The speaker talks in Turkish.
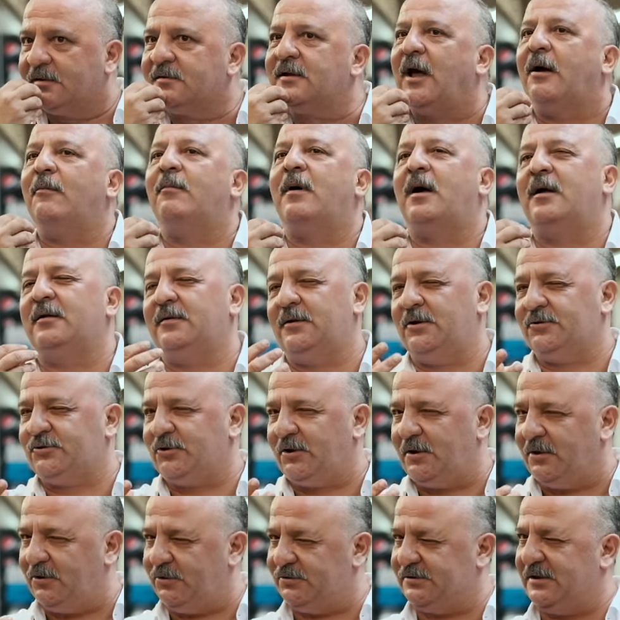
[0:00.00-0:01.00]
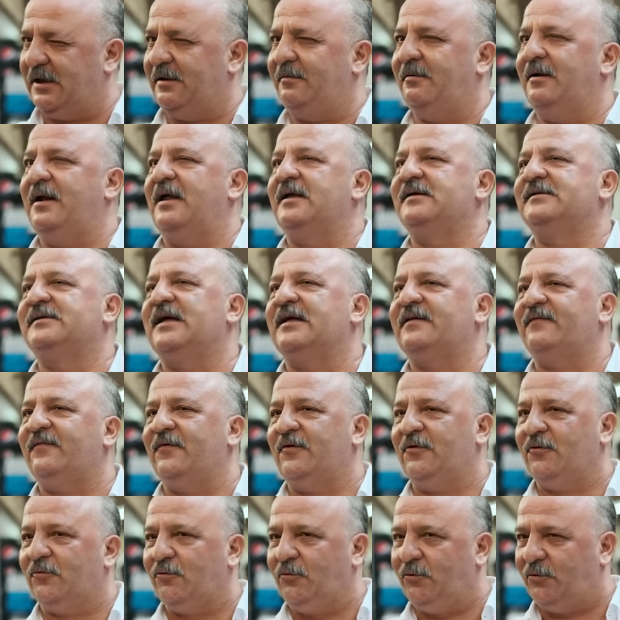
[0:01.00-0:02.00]
damağına şöyle güzel bir lezzet
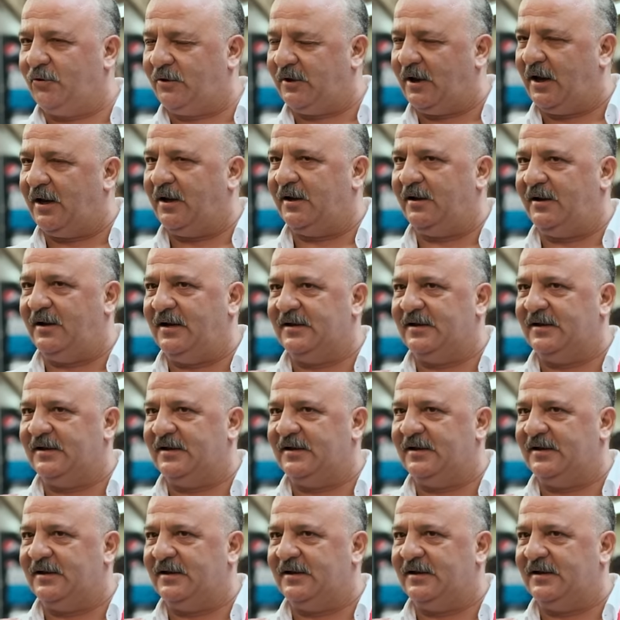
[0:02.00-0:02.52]
veriyor kuyruk yağının